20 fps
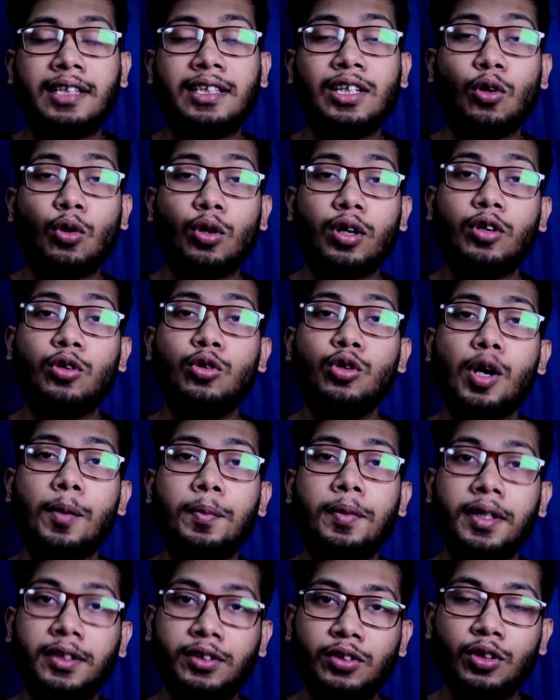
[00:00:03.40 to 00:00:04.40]
আজকে অনেকগুলো
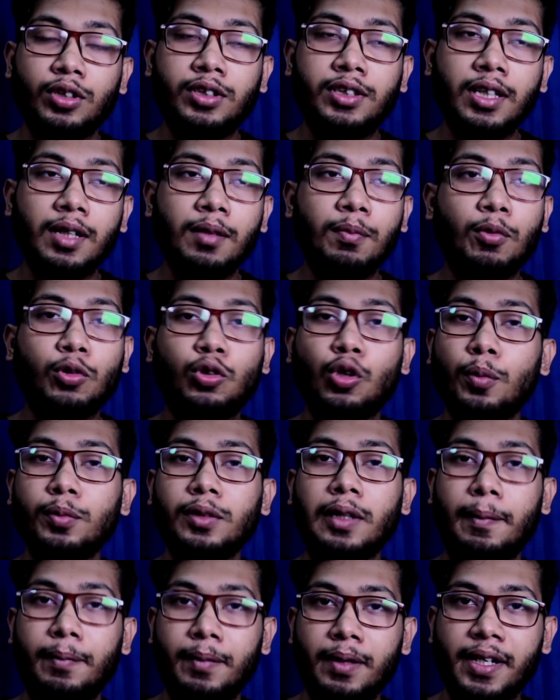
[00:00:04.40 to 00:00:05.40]
আপডেটস রয়েছে প্রথম
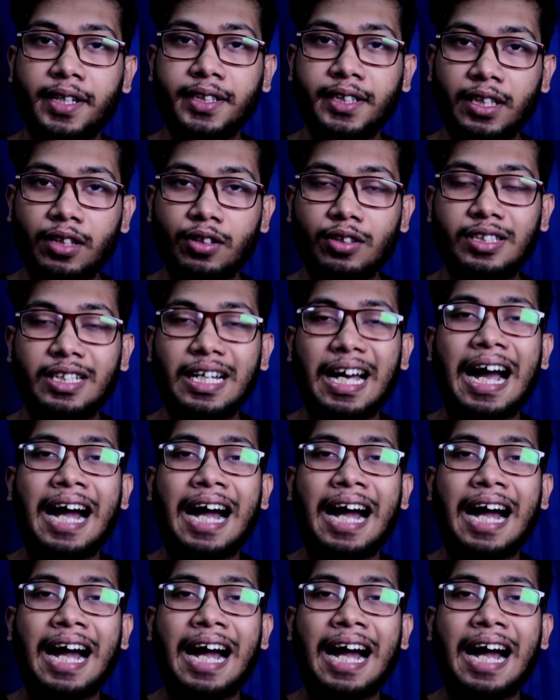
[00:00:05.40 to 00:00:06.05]
যে আপডেটটা সেটা হচ্ছে